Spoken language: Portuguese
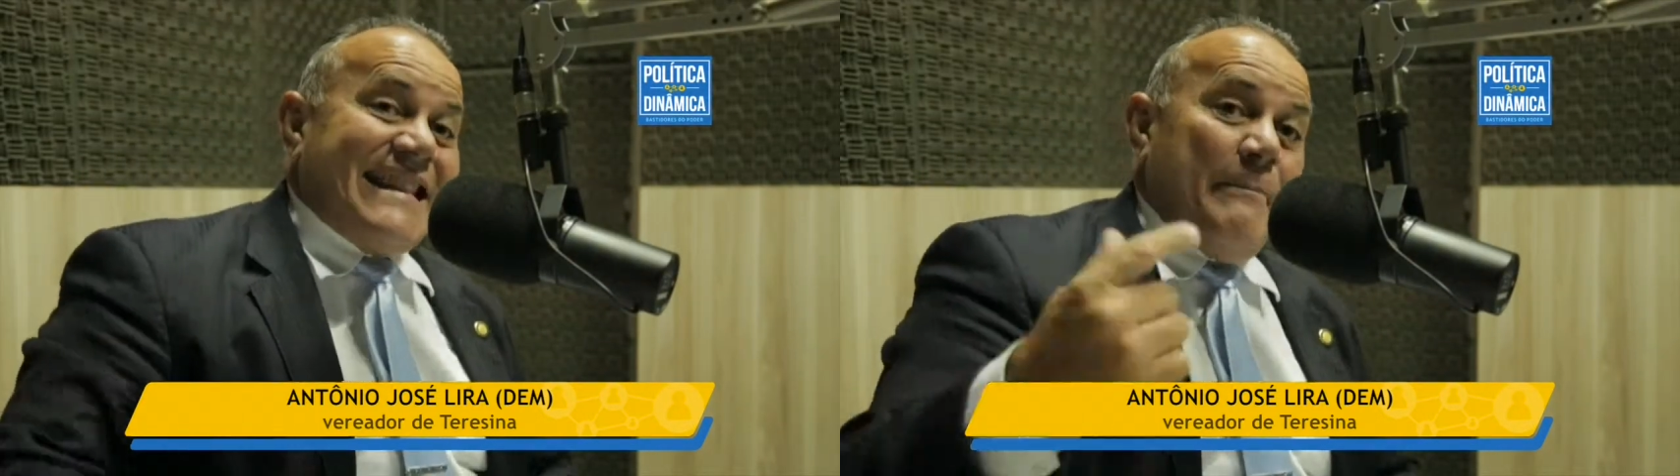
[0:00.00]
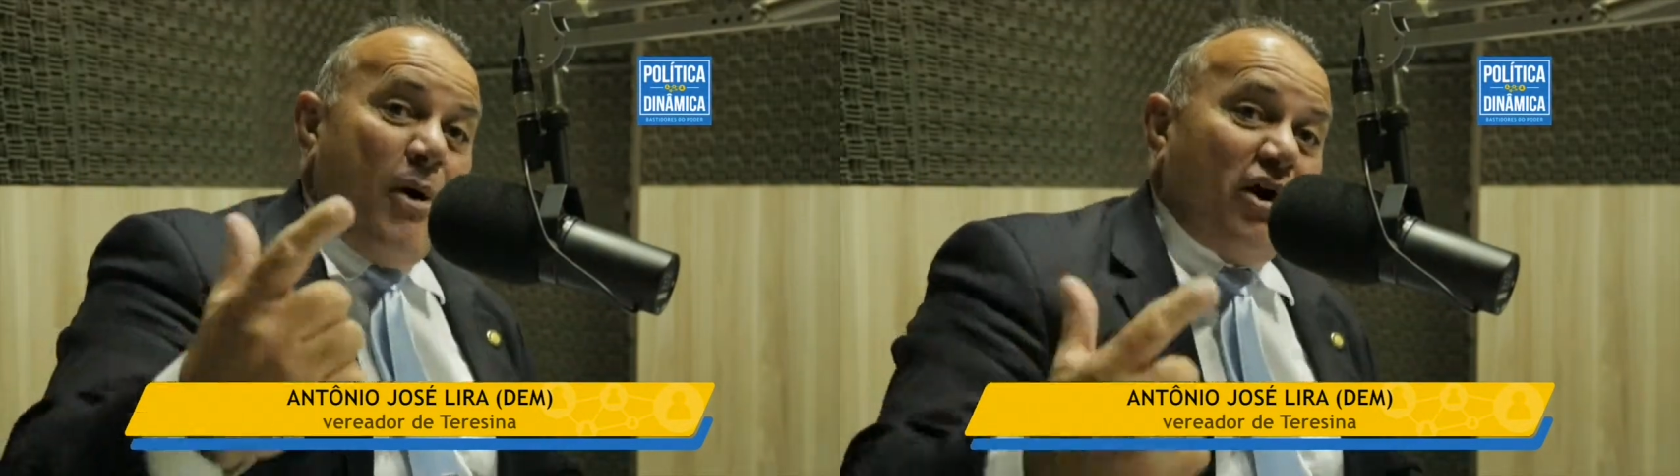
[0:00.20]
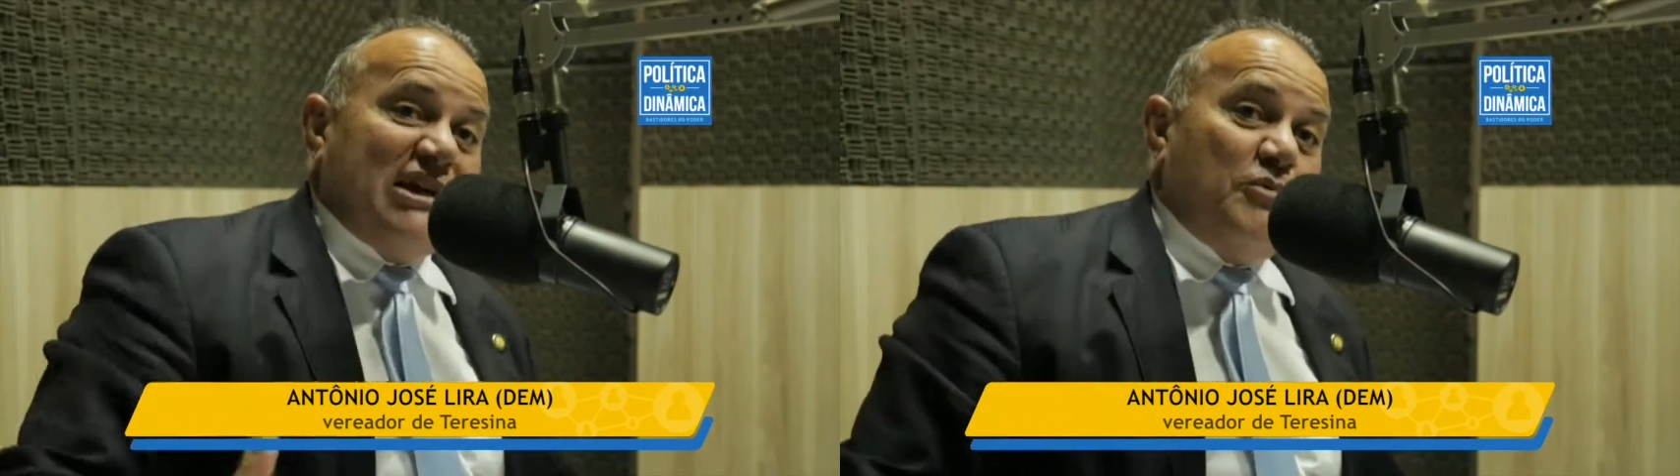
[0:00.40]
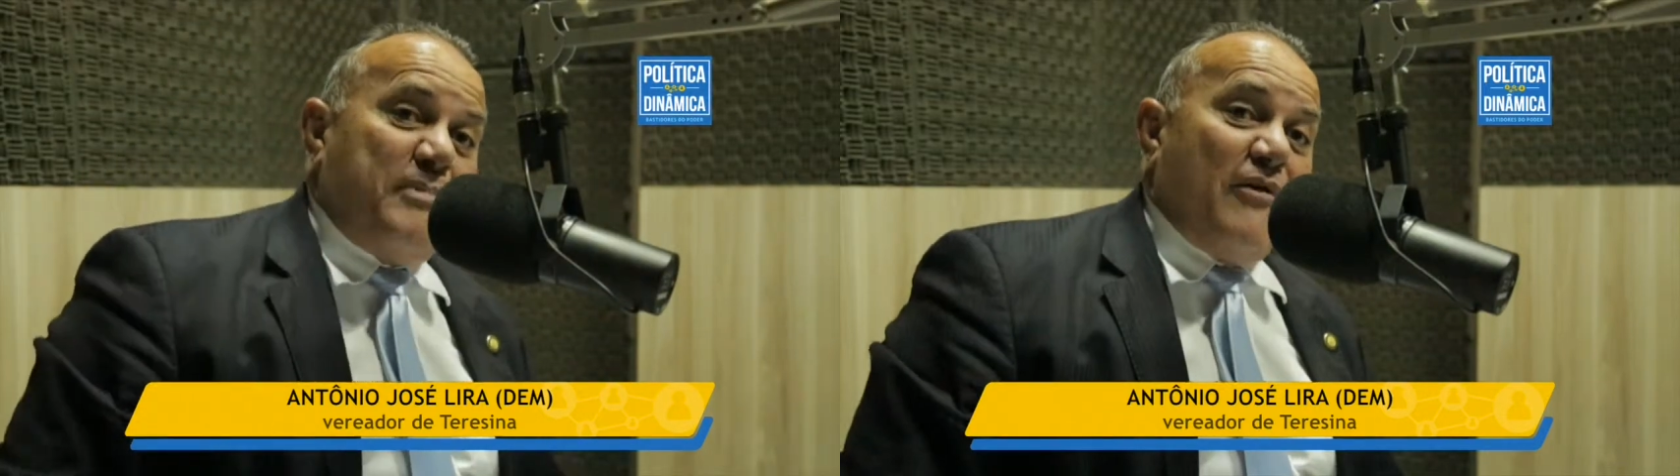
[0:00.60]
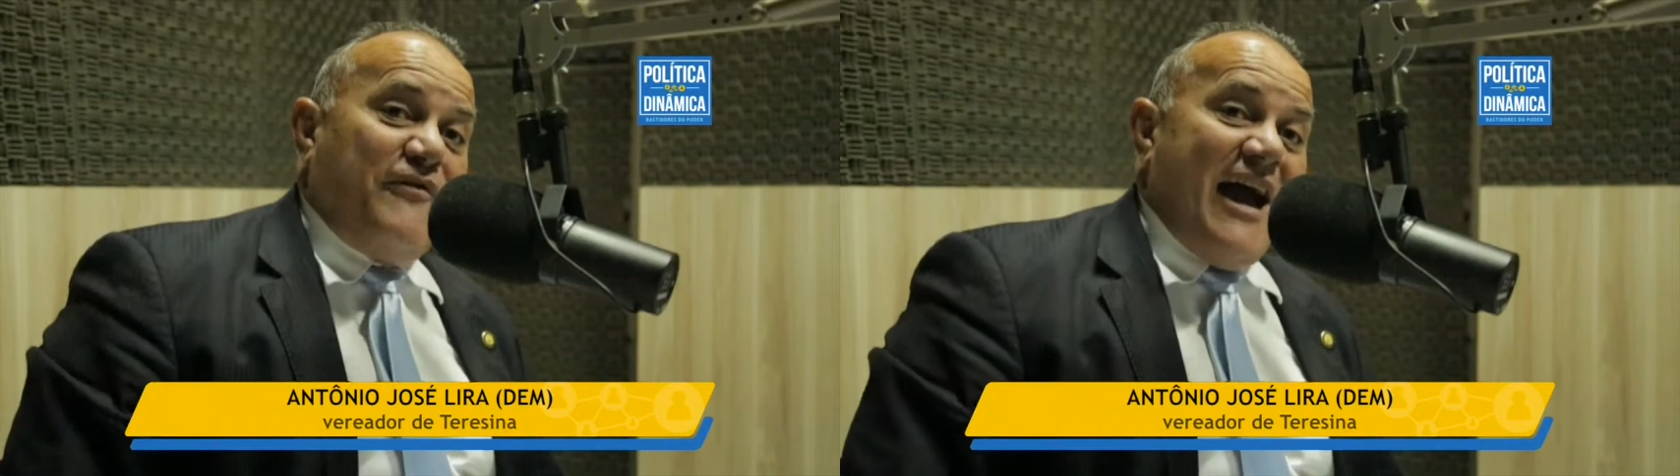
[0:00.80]
A taboca do
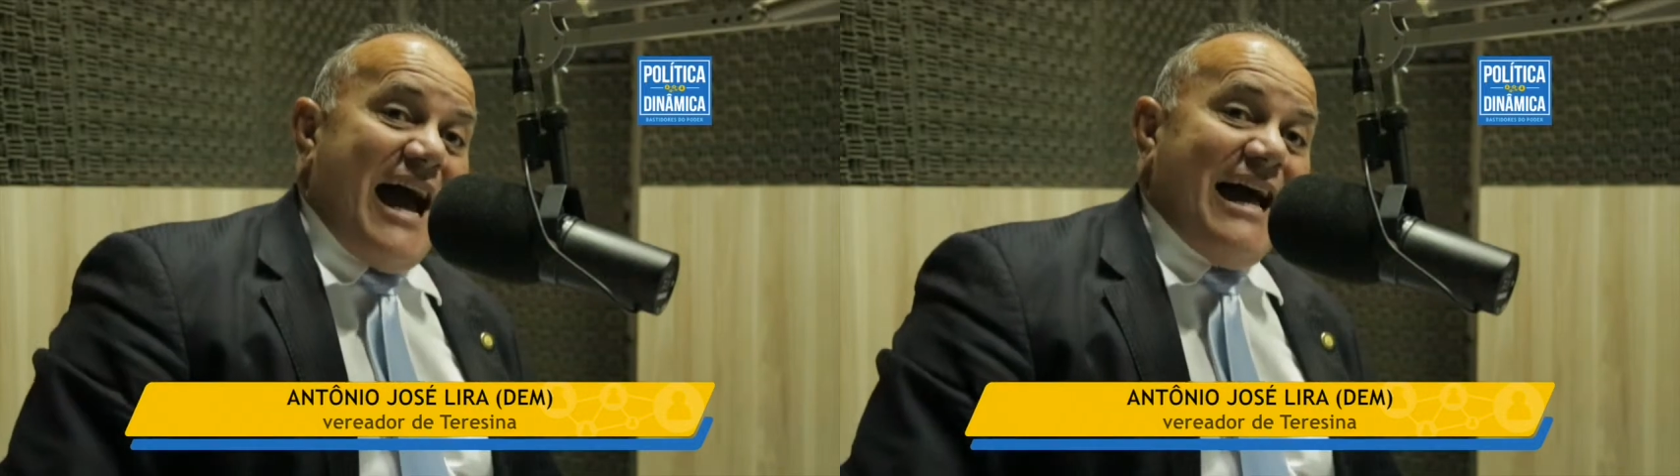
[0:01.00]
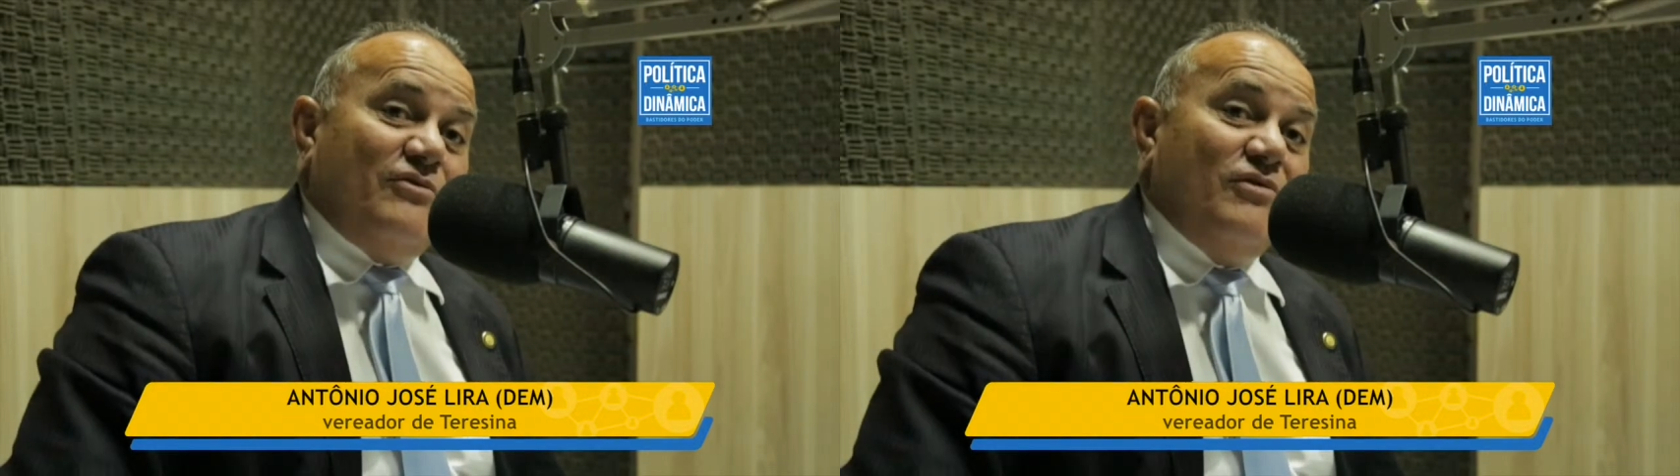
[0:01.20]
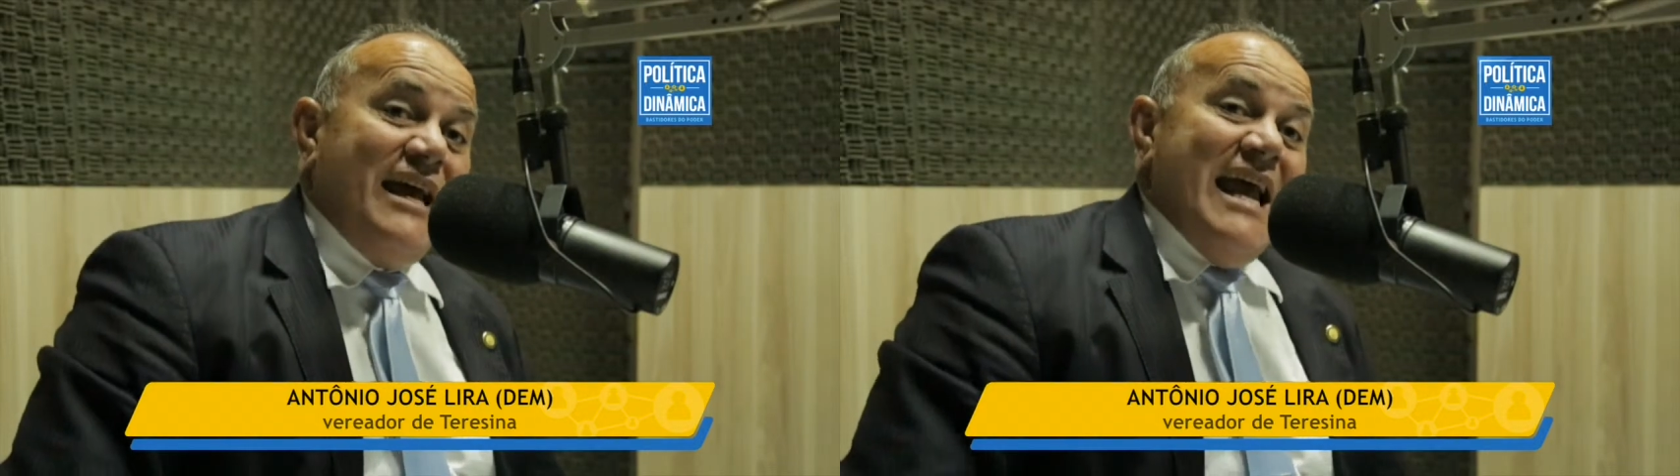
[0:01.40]
pau ferrado.